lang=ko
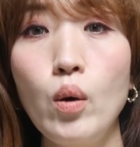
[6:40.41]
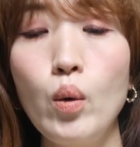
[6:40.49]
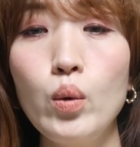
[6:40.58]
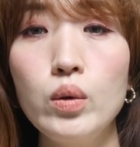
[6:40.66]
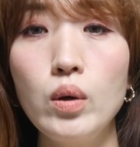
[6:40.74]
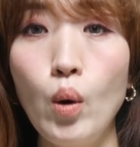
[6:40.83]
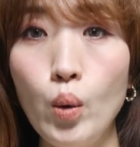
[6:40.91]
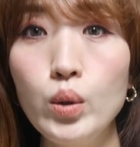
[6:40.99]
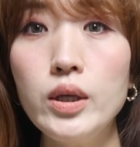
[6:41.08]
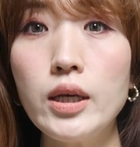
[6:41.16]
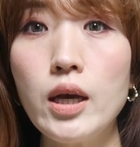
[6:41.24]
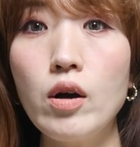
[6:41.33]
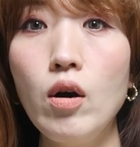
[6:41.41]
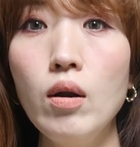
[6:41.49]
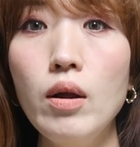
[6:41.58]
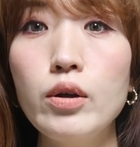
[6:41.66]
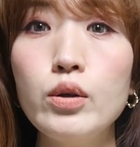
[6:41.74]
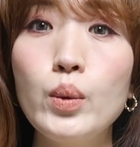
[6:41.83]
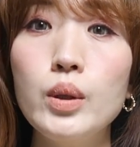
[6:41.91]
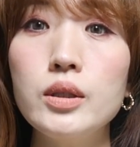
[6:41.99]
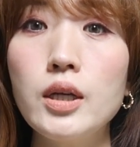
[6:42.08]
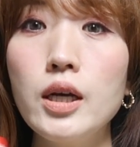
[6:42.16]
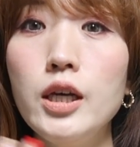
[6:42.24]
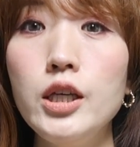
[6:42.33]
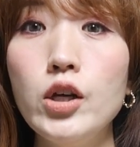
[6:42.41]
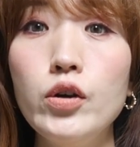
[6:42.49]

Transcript: 어울리게 컬러를 굉장히